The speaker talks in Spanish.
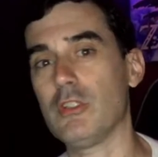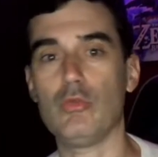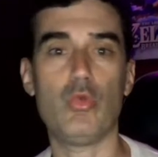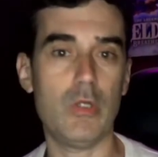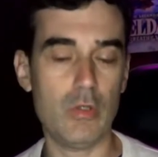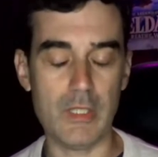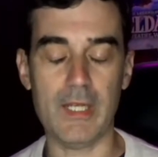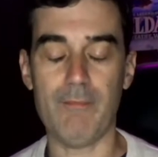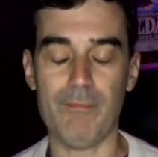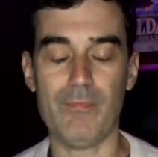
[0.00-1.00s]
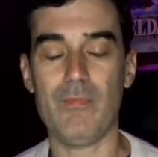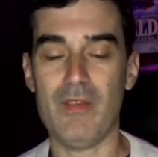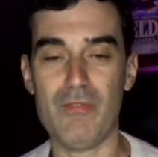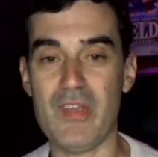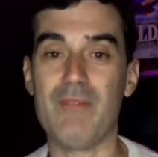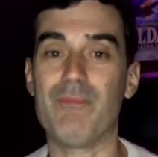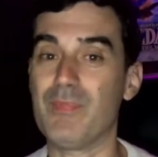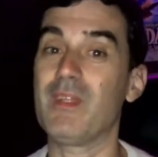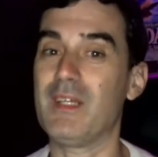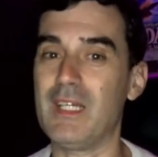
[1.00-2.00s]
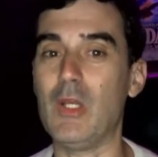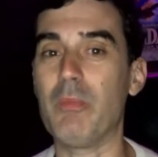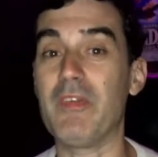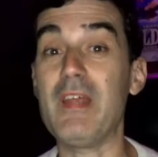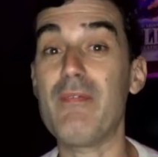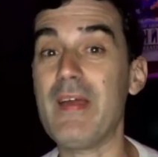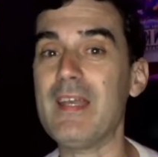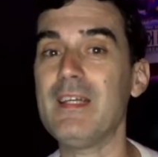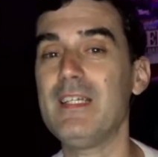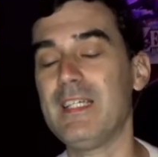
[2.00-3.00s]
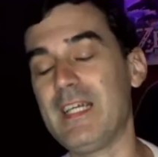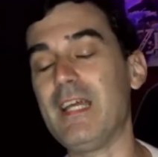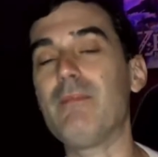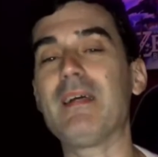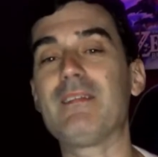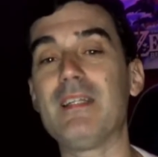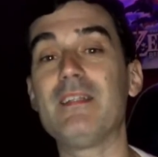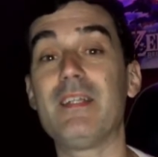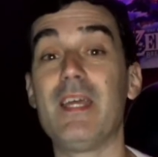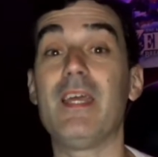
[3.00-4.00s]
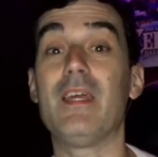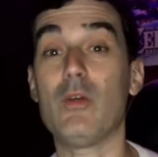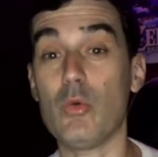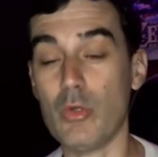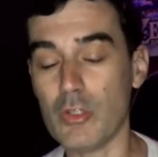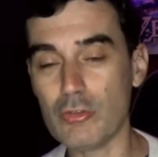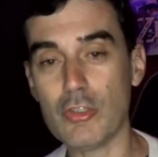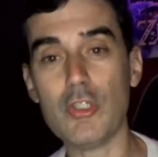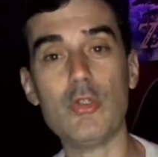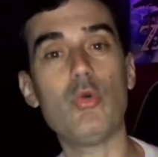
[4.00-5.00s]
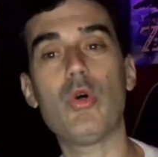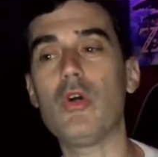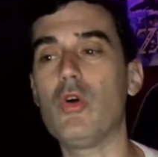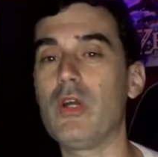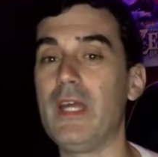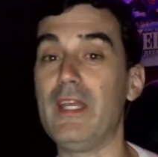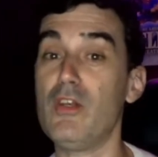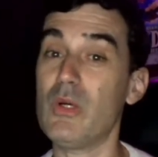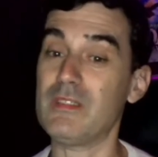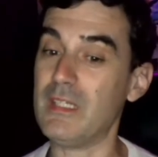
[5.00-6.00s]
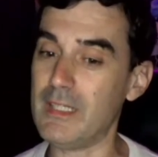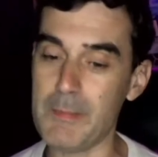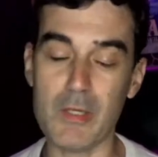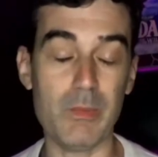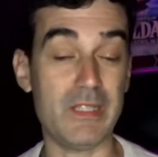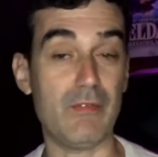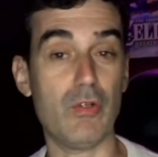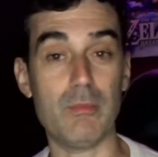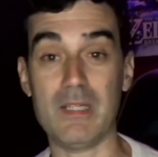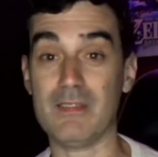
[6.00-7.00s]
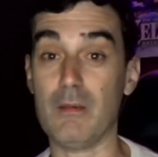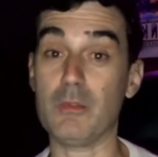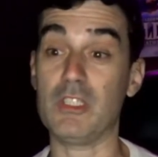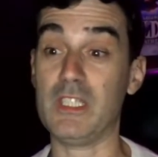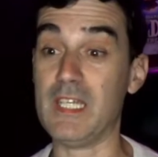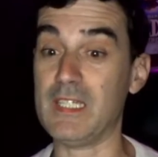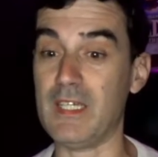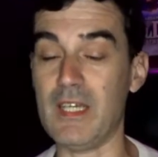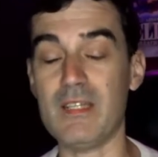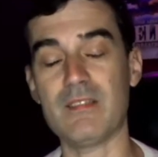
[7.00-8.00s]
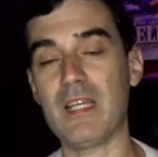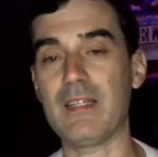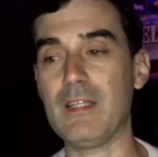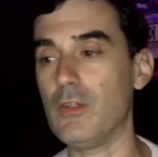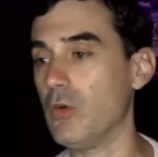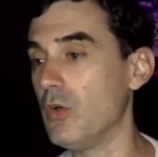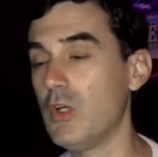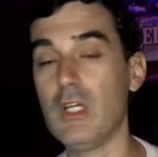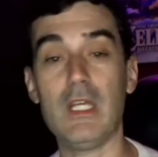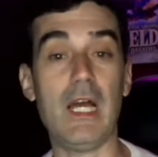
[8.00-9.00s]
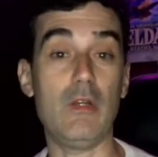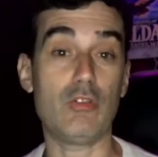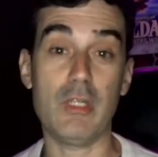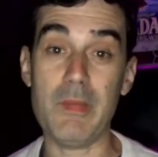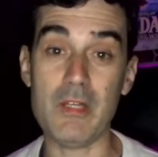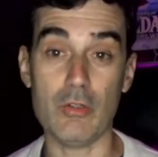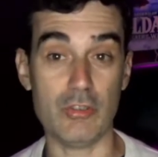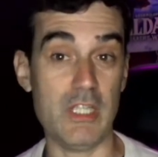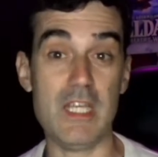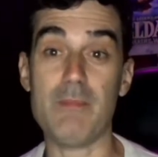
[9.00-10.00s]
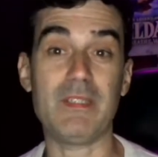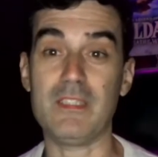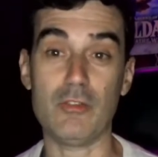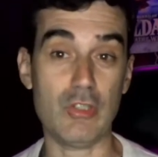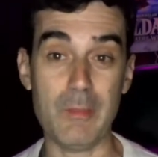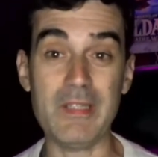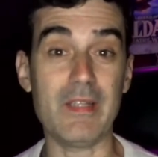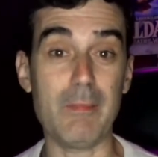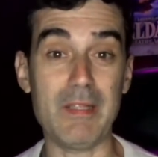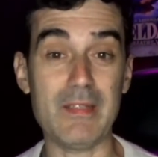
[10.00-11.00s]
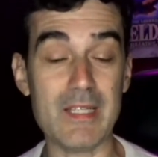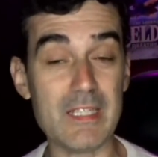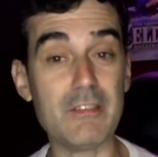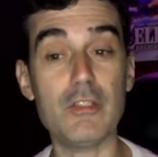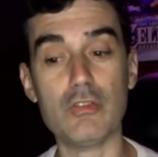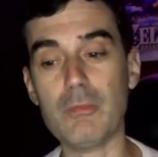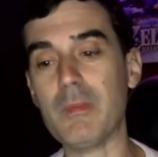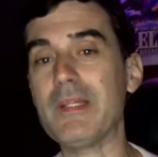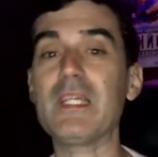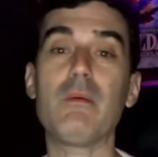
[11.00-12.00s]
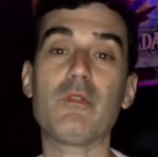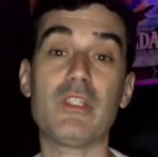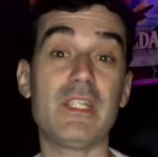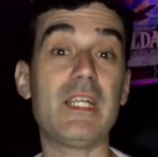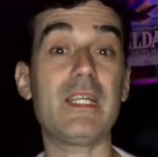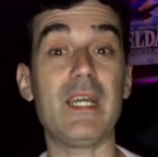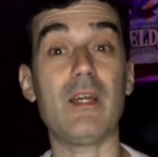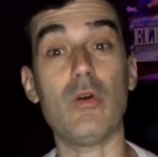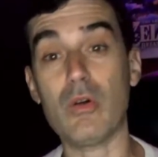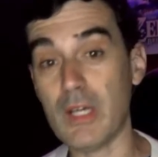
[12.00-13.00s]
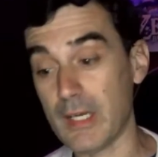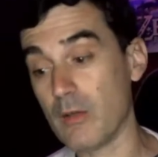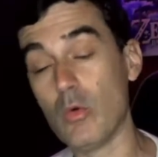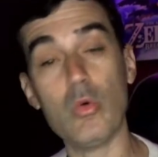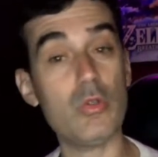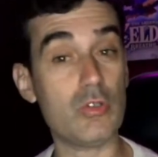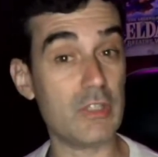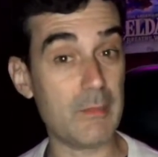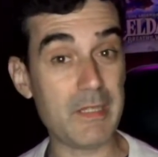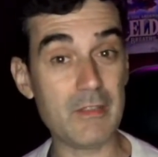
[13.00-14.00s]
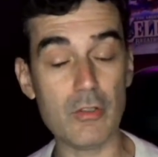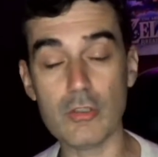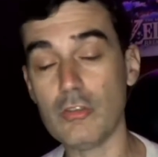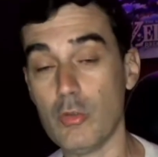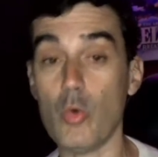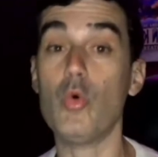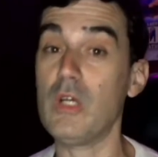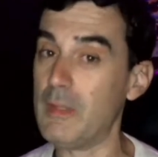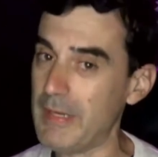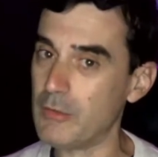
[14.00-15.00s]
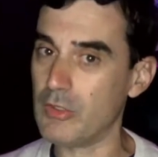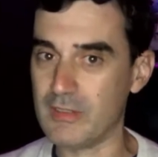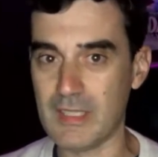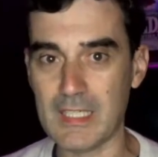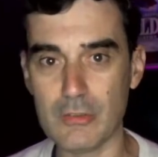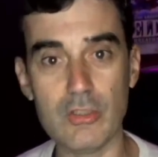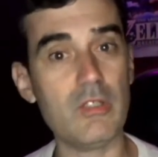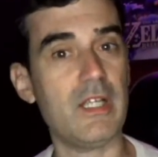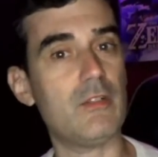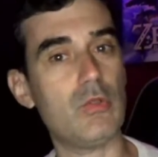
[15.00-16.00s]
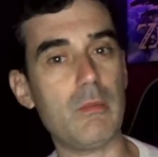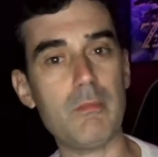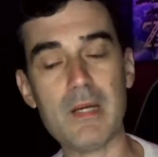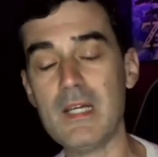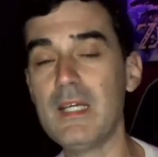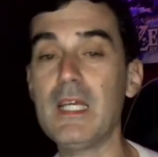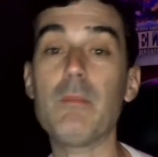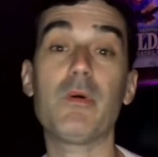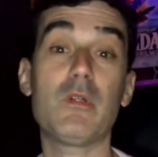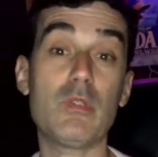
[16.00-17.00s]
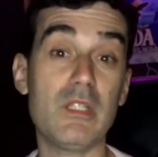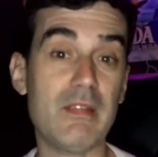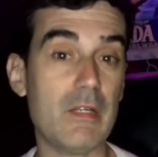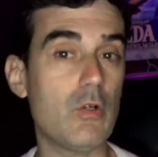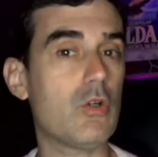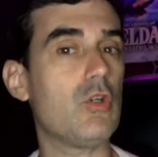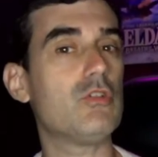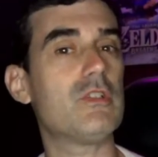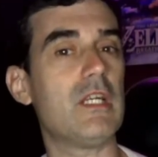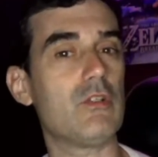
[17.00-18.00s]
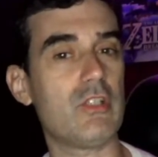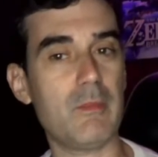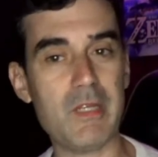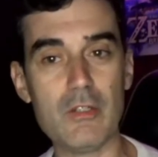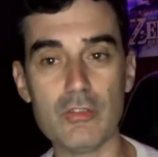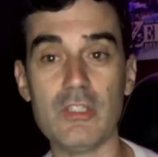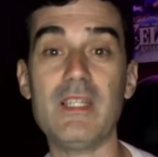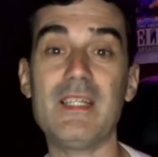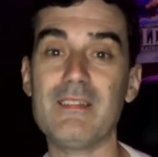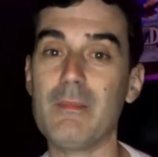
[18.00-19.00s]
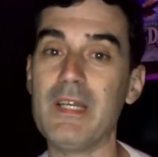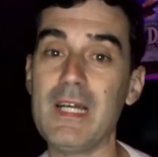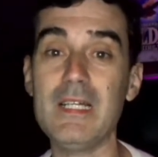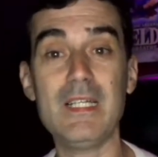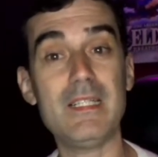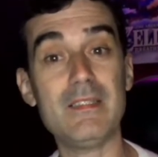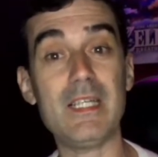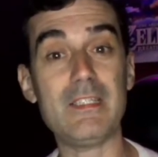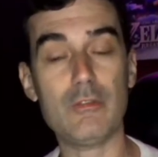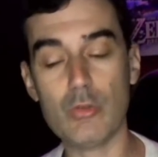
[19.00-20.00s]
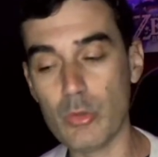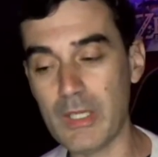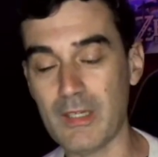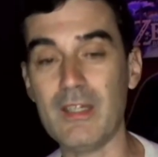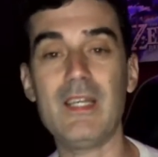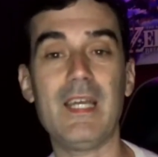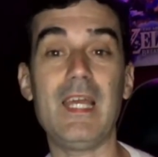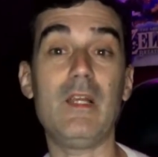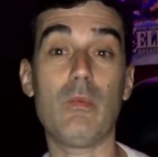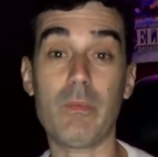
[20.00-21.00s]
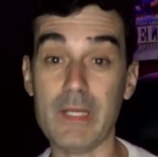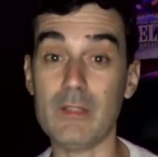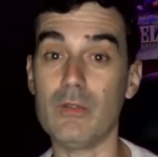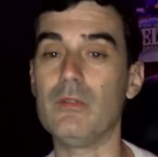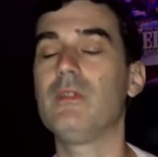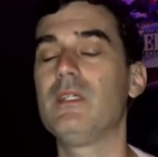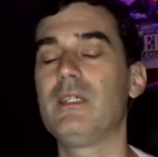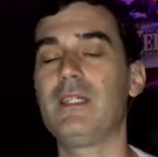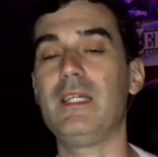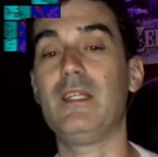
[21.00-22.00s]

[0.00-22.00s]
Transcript: Es un juego que, en fin, que lo podréis ver, que es bastante curioso, un juego que no es el típico plataformas que vamos a tener que ir saltando a los enemigos y ir pasando solamente de pantalla, sino simplemente que vamos a tener que coger unos elementos, un elemento en este caso, que es una bomba, y poder utilizarlo contra los enemigos y de esa manera destruir el objeto que